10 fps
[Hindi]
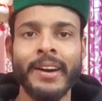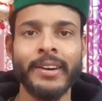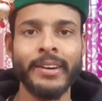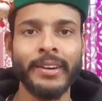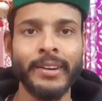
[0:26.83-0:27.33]

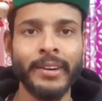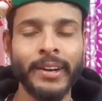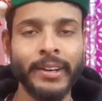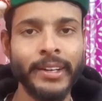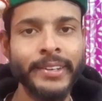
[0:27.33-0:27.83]

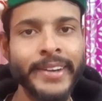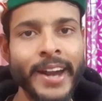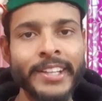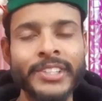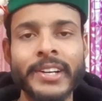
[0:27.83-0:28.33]
इन
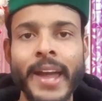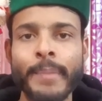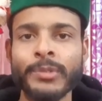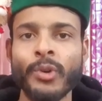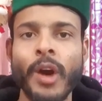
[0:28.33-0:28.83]
ट्रेडिशनल
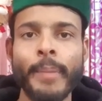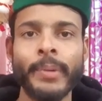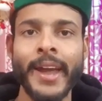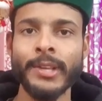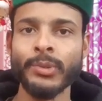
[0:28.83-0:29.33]
कैप्स को
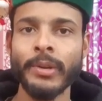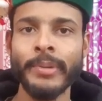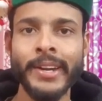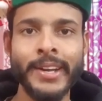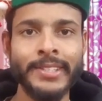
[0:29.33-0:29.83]
आप कैजुअल
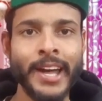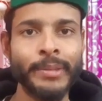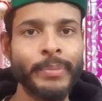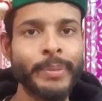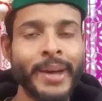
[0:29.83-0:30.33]
वेयर के
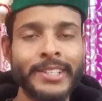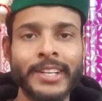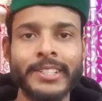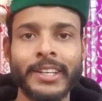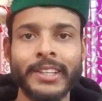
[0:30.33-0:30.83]
साथ भी मैच
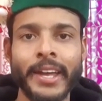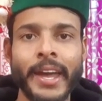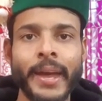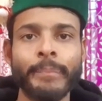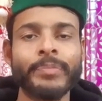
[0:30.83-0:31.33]
कर सकते
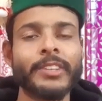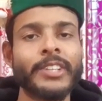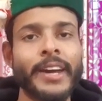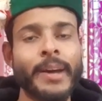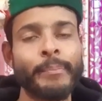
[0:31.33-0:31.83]
हैं
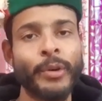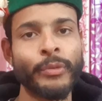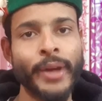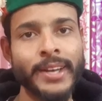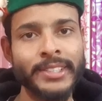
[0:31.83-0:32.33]
चाहे आप
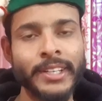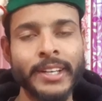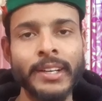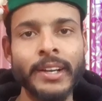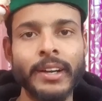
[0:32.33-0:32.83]

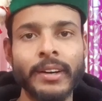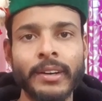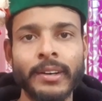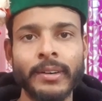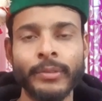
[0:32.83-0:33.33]
प्रोफेशनल
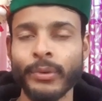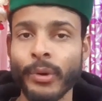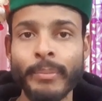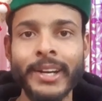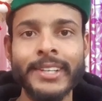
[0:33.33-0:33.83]

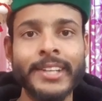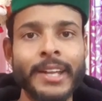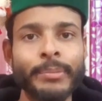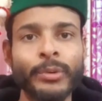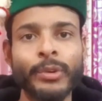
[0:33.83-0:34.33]
फॉर्मल के
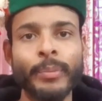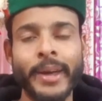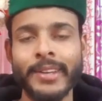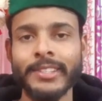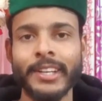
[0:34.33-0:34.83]
साथ भी उनको
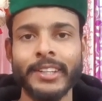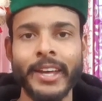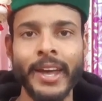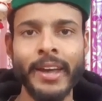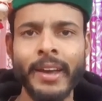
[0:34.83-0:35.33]
पहन सकते
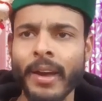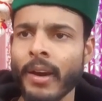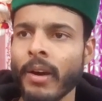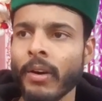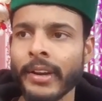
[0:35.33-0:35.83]
हैं
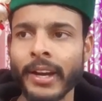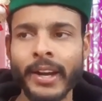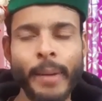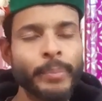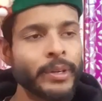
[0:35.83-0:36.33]
और
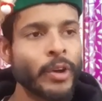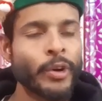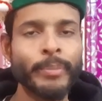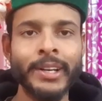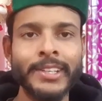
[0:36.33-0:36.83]
अगर आप
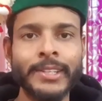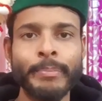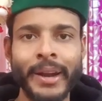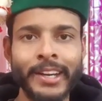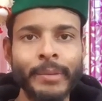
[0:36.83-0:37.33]
नॉर्मल किसी
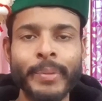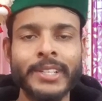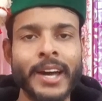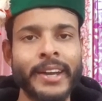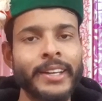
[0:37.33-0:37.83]
बेडिंग पे
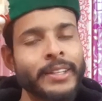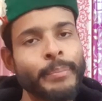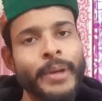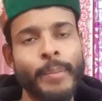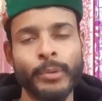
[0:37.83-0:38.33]
जा रहे हैं
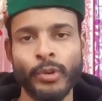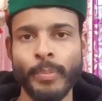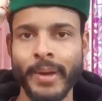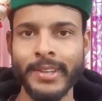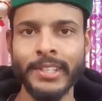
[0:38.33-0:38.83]
तब भी आप
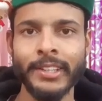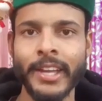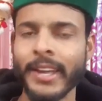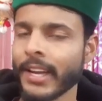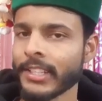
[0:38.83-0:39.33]
उनको पहन
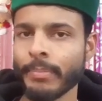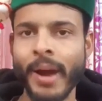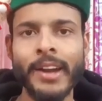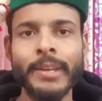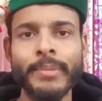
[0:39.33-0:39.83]
सकते हैं या किसी
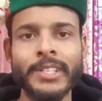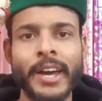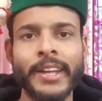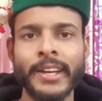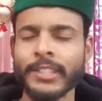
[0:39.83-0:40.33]
पार्टी में
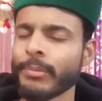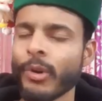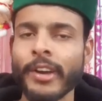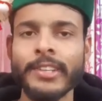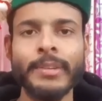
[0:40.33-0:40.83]
जा रहे हैं किसी भी
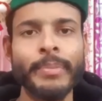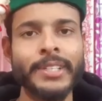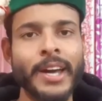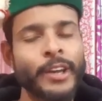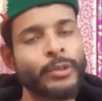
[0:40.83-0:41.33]
ओकेज़न
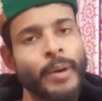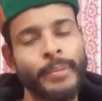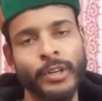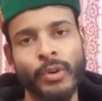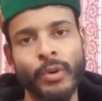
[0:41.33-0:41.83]
पे जा रहे हैं तो
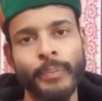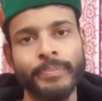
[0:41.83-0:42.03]
आप इनको